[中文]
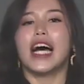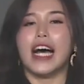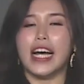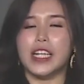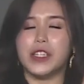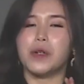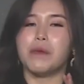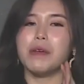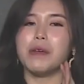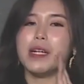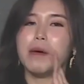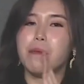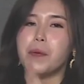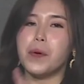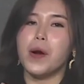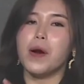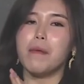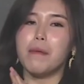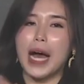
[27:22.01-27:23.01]
阿多米的
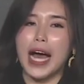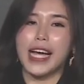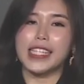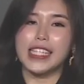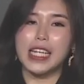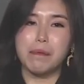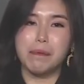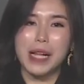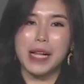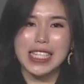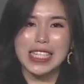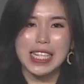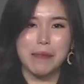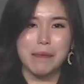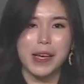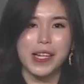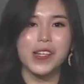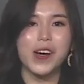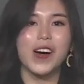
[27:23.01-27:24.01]
Probiotic 里
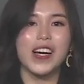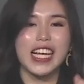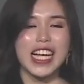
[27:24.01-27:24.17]
面哦，